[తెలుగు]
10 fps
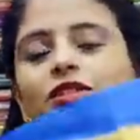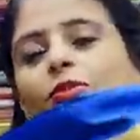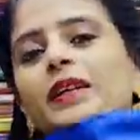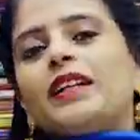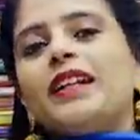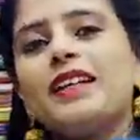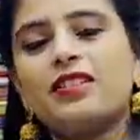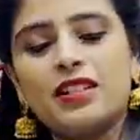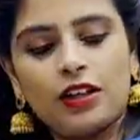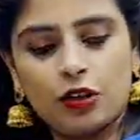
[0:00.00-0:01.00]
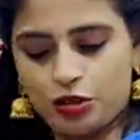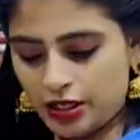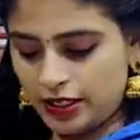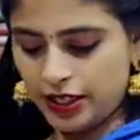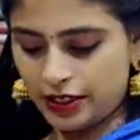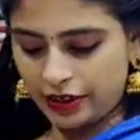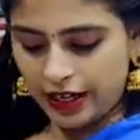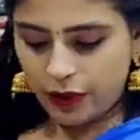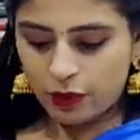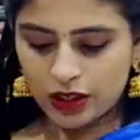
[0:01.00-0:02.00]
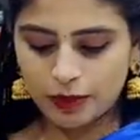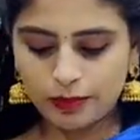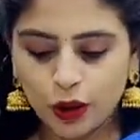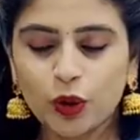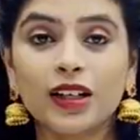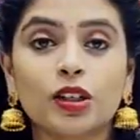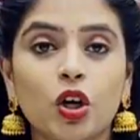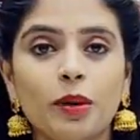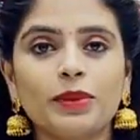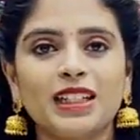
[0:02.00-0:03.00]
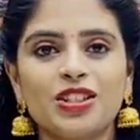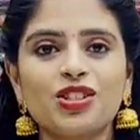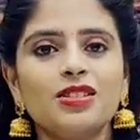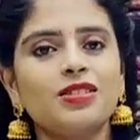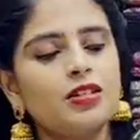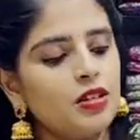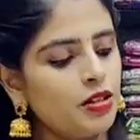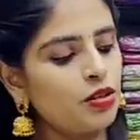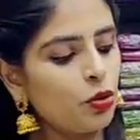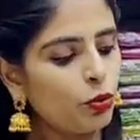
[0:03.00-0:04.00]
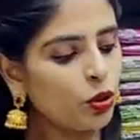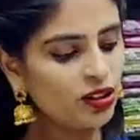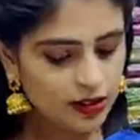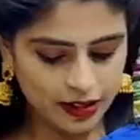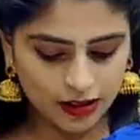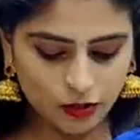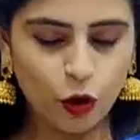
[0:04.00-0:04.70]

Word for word: సో మన నెక్స్ట్ కలర్ వచ్చేసి గ్రే విత్ బ్లూ కలర్ కాంబినేషన్ సో బోత్ ది సైడ్స్